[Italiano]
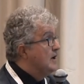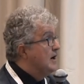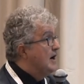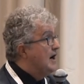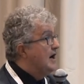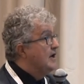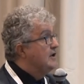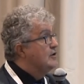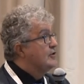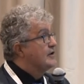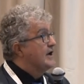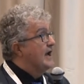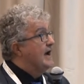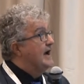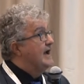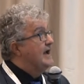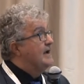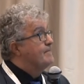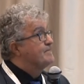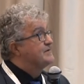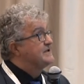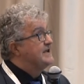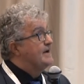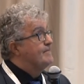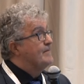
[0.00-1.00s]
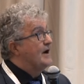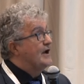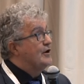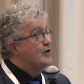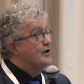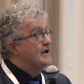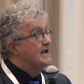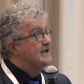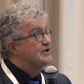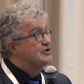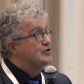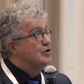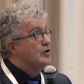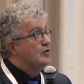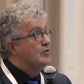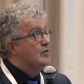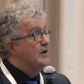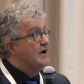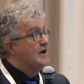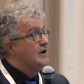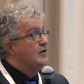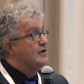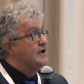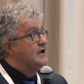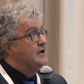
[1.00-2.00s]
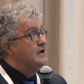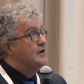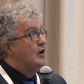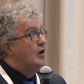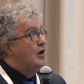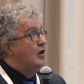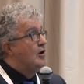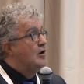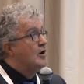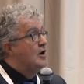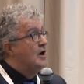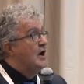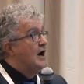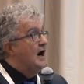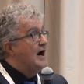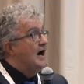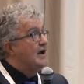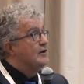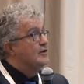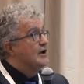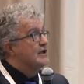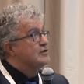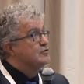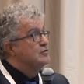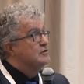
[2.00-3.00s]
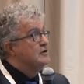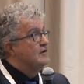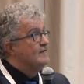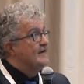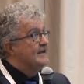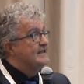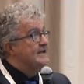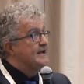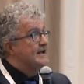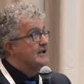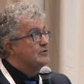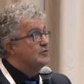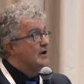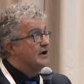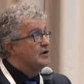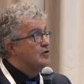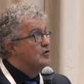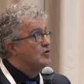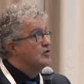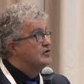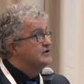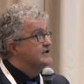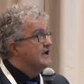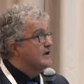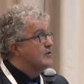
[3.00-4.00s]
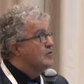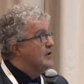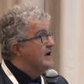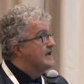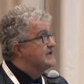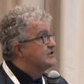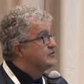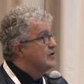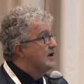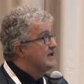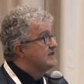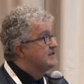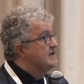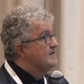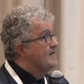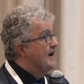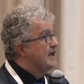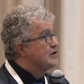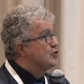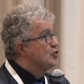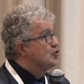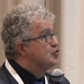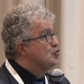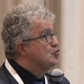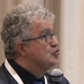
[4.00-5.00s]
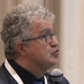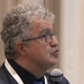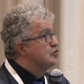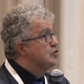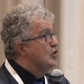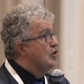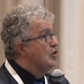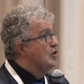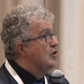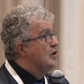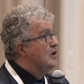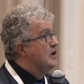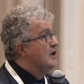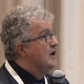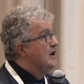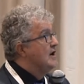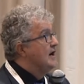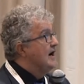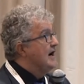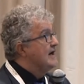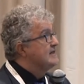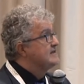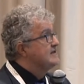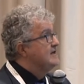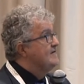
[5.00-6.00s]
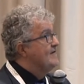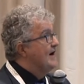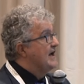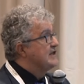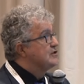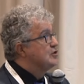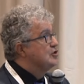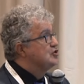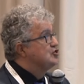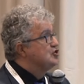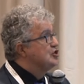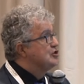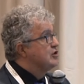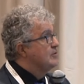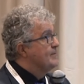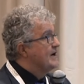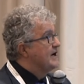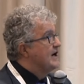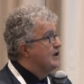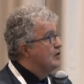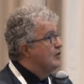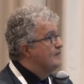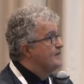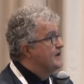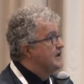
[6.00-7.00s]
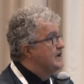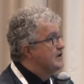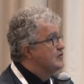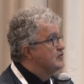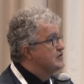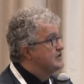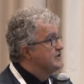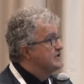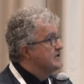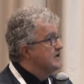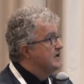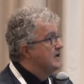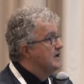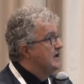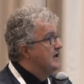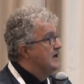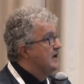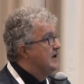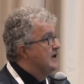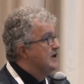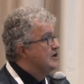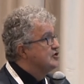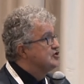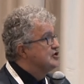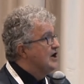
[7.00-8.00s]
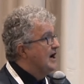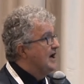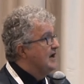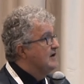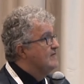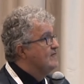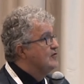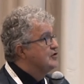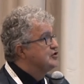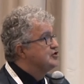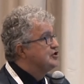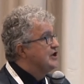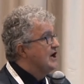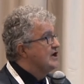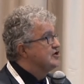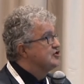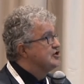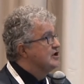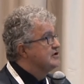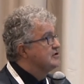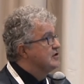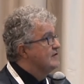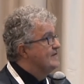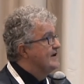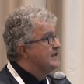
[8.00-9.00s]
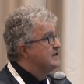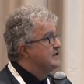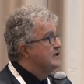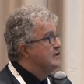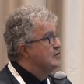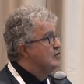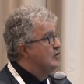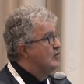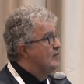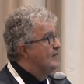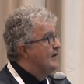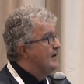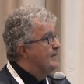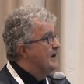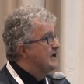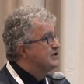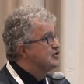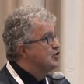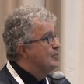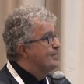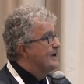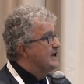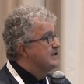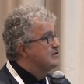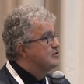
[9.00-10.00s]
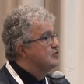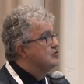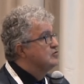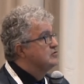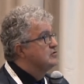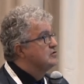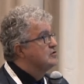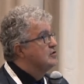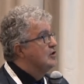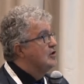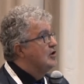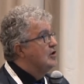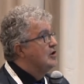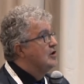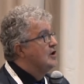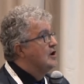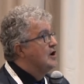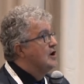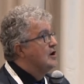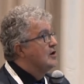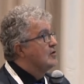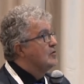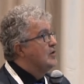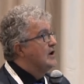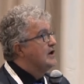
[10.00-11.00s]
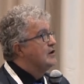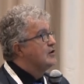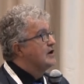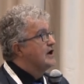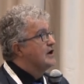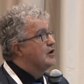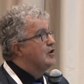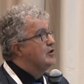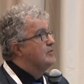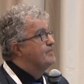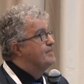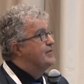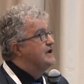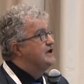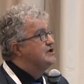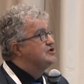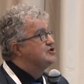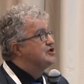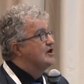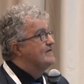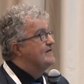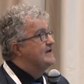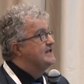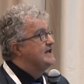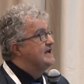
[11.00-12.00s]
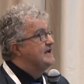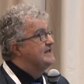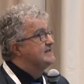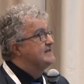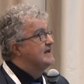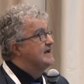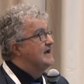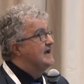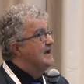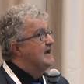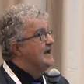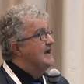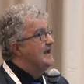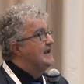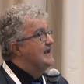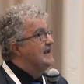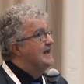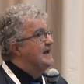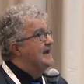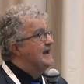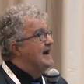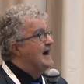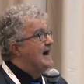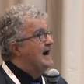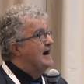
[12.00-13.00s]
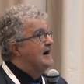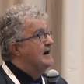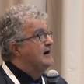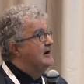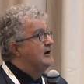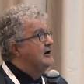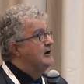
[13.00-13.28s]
Allora, Epstein eh, non è solo quello, Rino, allora tu devi vedere due cose, questo ha attivato tutto, ha attivato il citomegalovirus, c'ha il VCA 129, ma soprattutto quello che colpisce, vedete, è le A.